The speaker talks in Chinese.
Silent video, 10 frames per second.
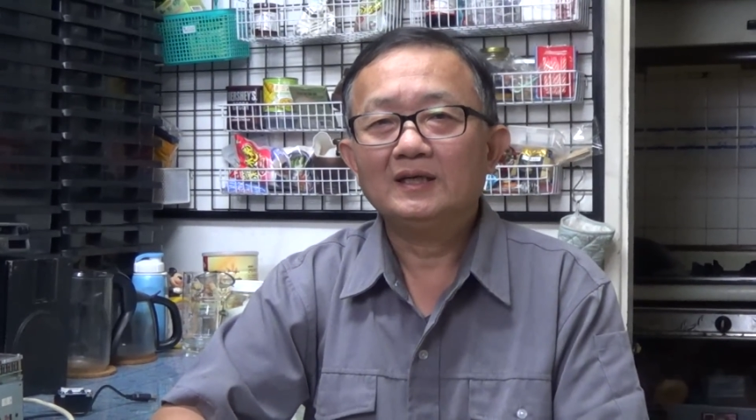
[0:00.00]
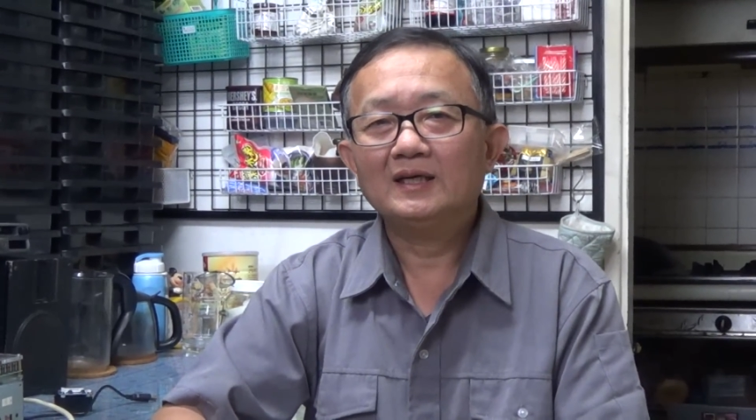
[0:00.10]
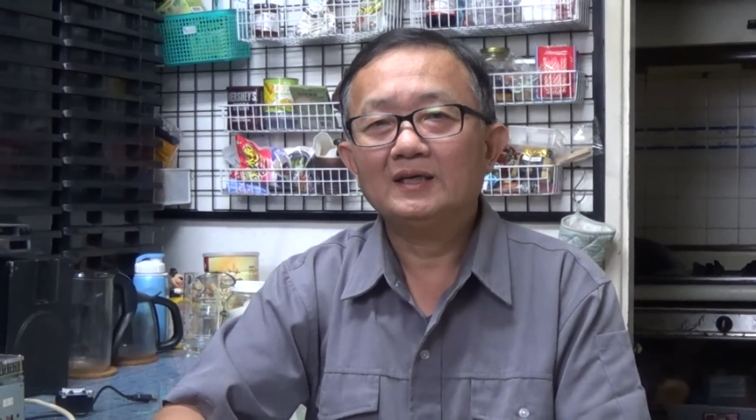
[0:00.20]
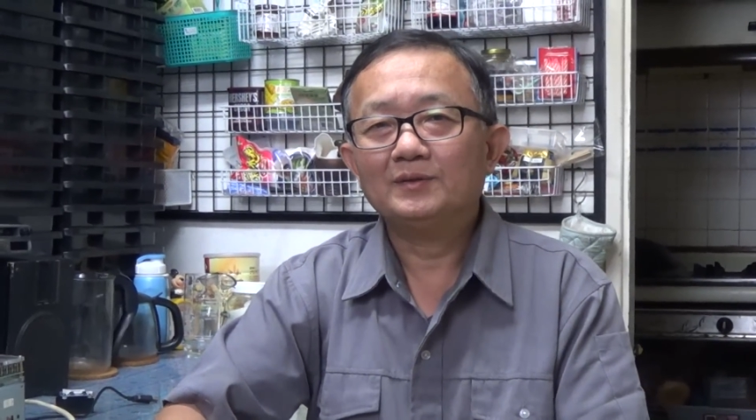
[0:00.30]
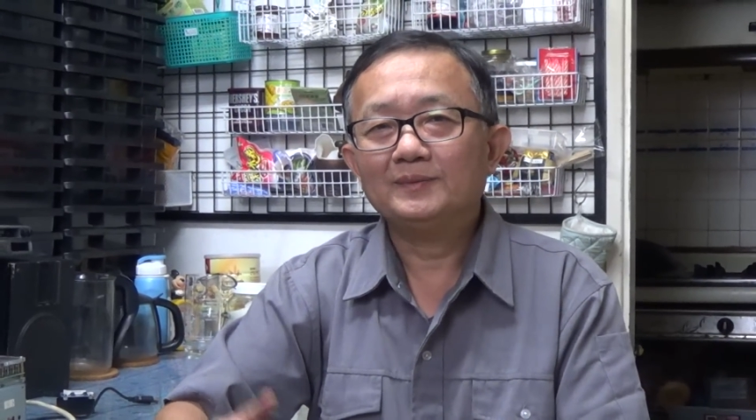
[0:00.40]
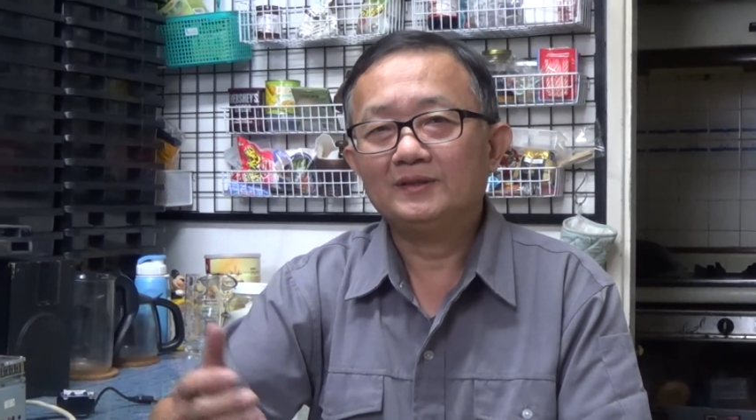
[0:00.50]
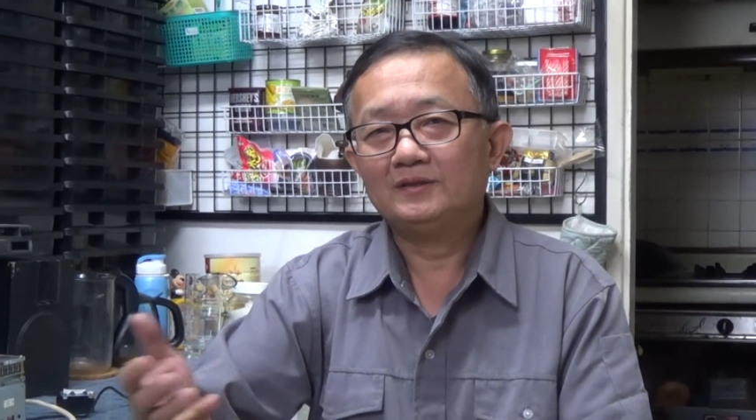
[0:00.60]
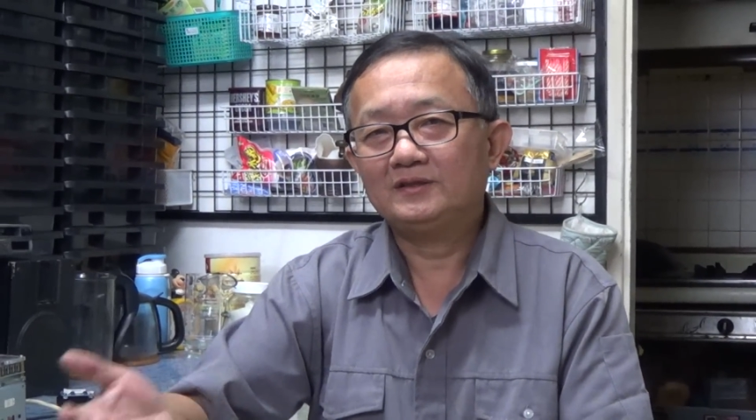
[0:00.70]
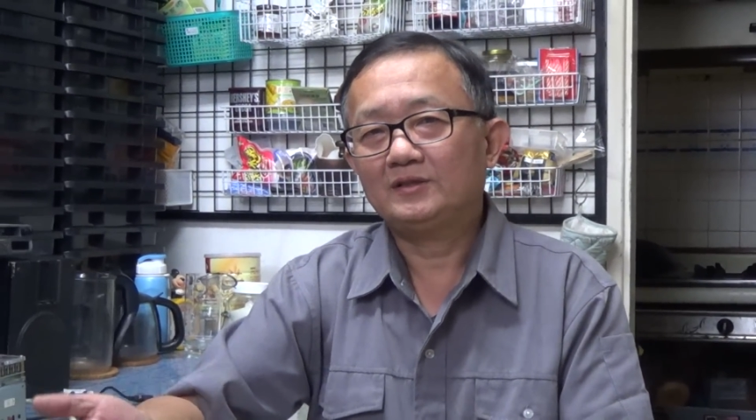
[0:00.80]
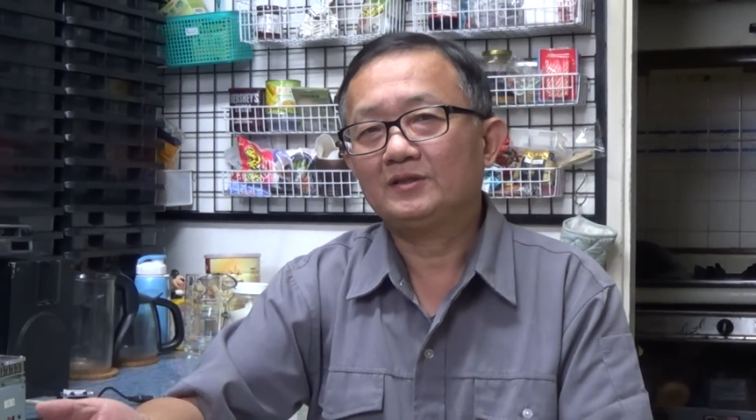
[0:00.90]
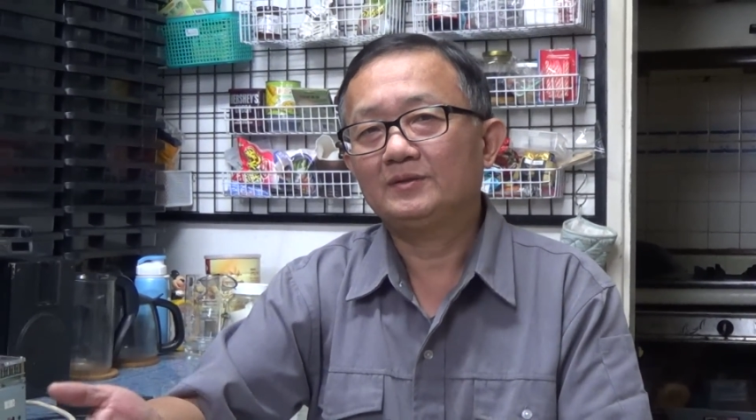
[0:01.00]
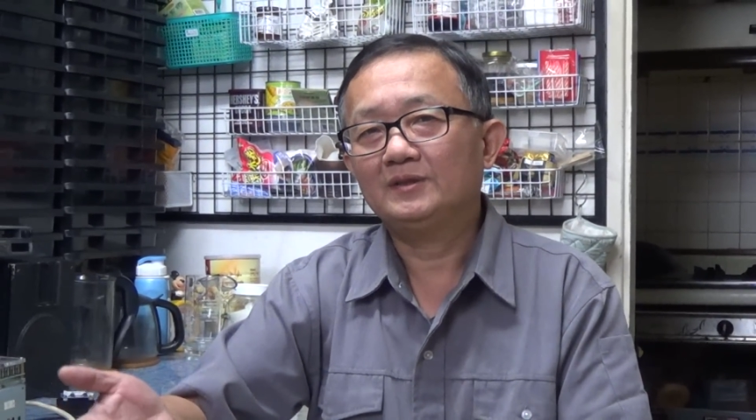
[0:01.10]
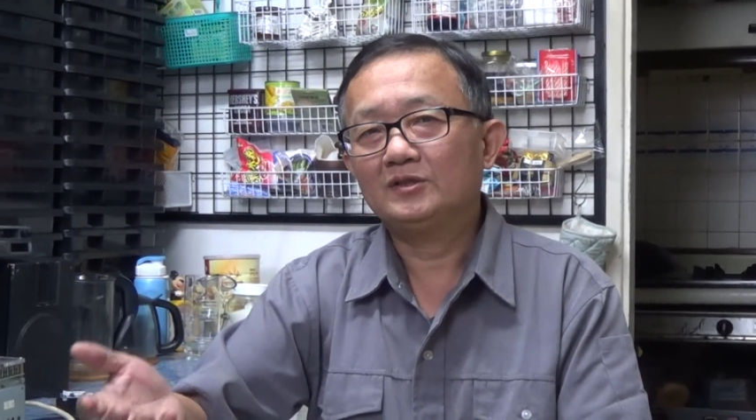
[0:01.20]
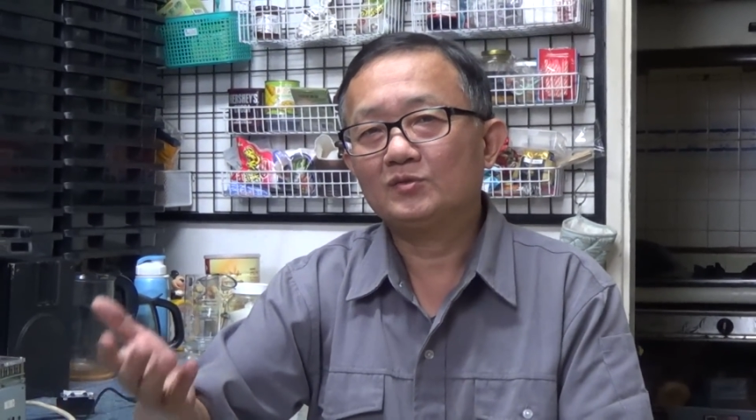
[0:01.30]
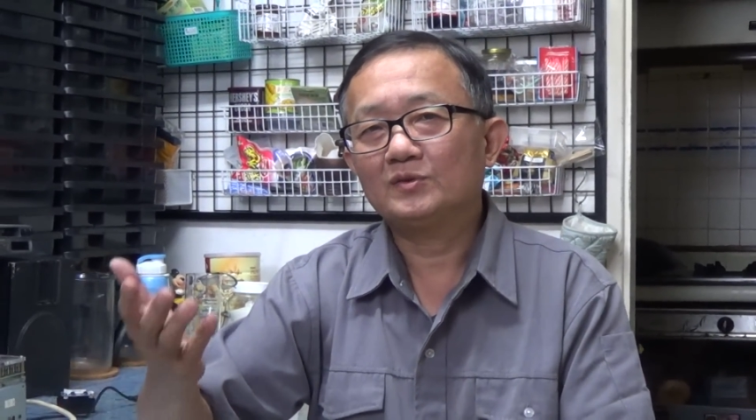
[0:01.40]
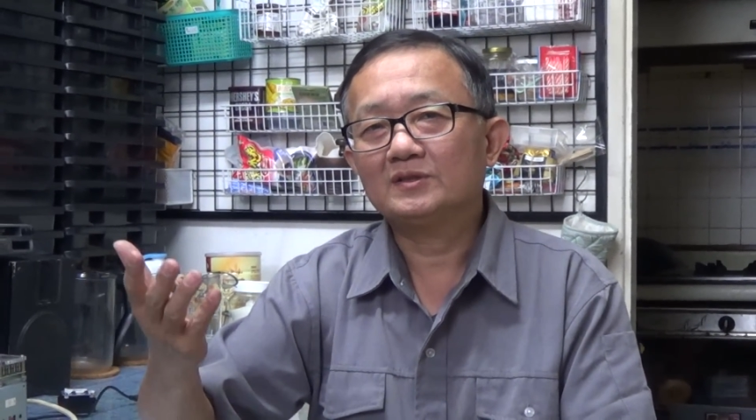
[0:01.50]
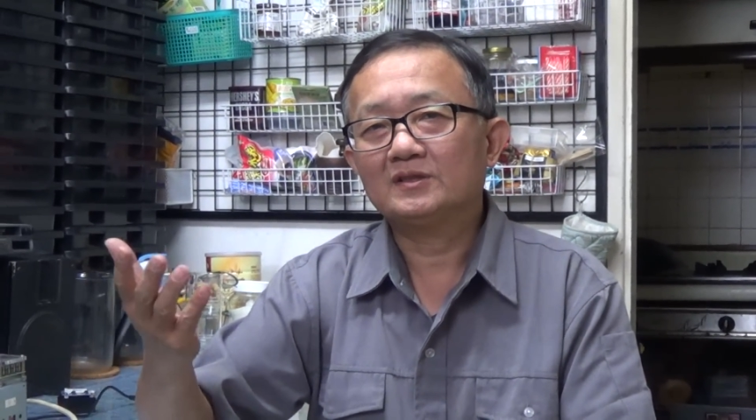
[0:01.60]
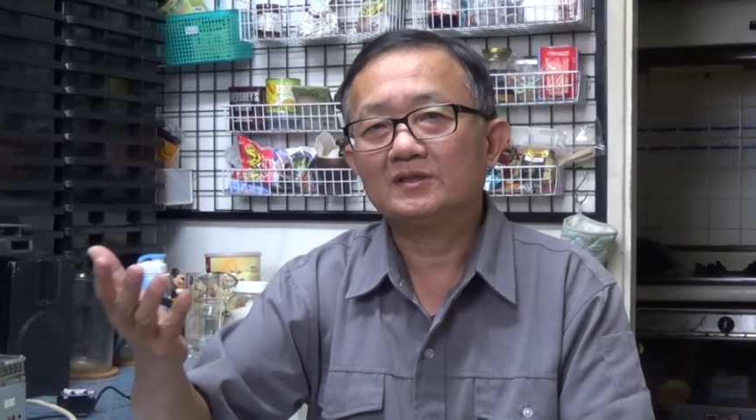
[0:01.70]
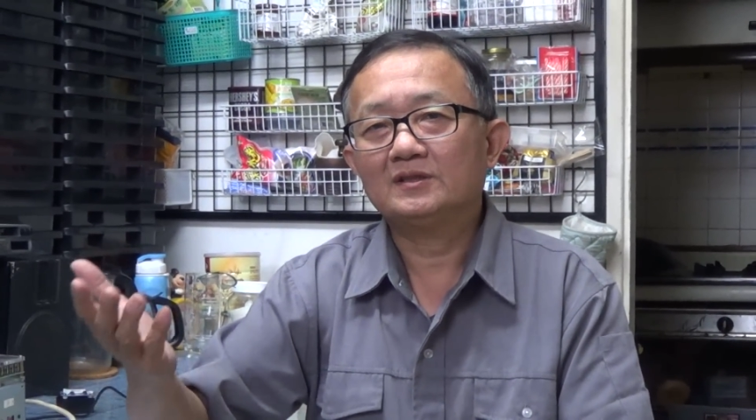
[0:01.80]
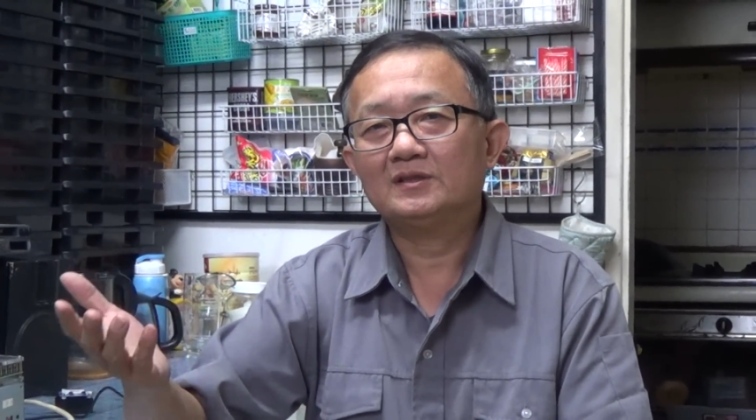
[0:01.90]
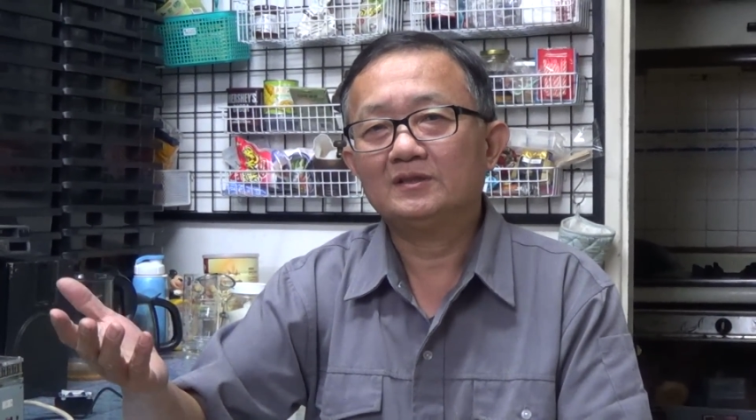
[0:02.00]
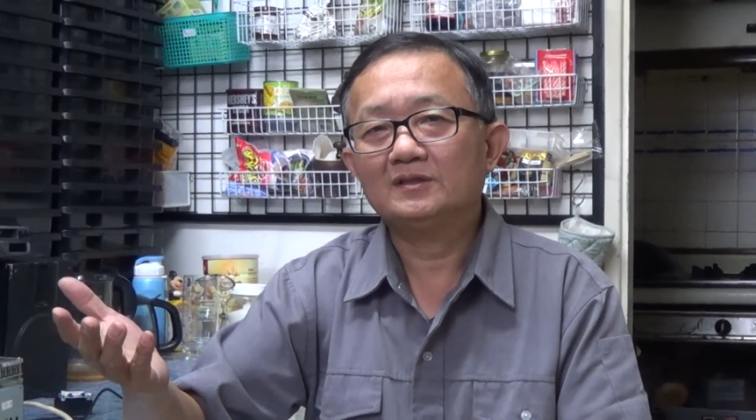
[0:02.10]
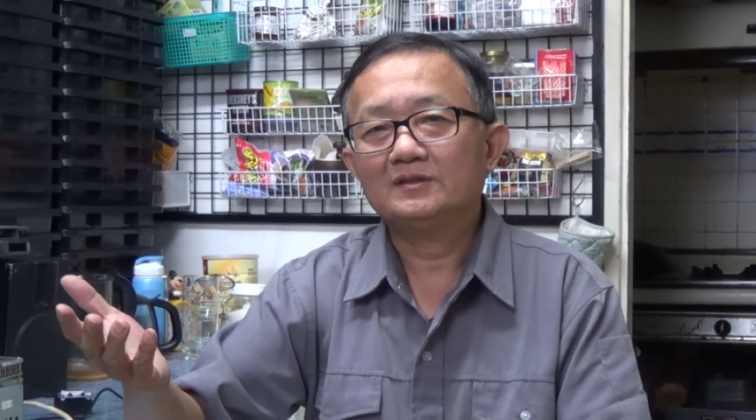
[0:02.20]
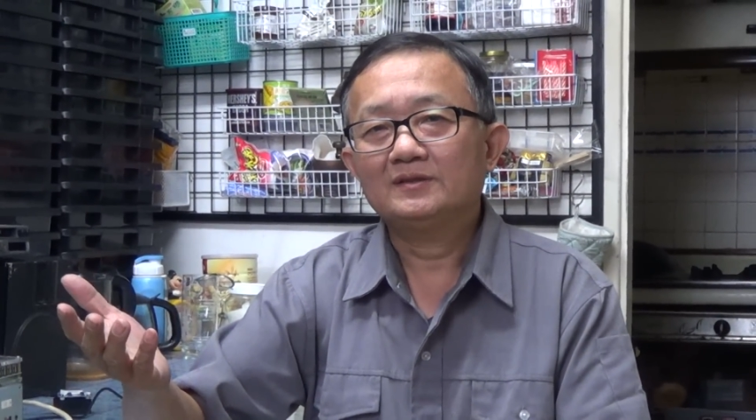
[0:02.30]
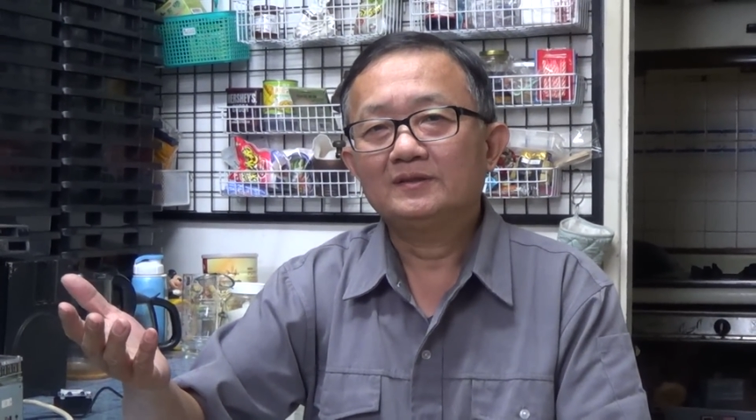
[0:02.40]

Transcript: 那我们也教各位做这个。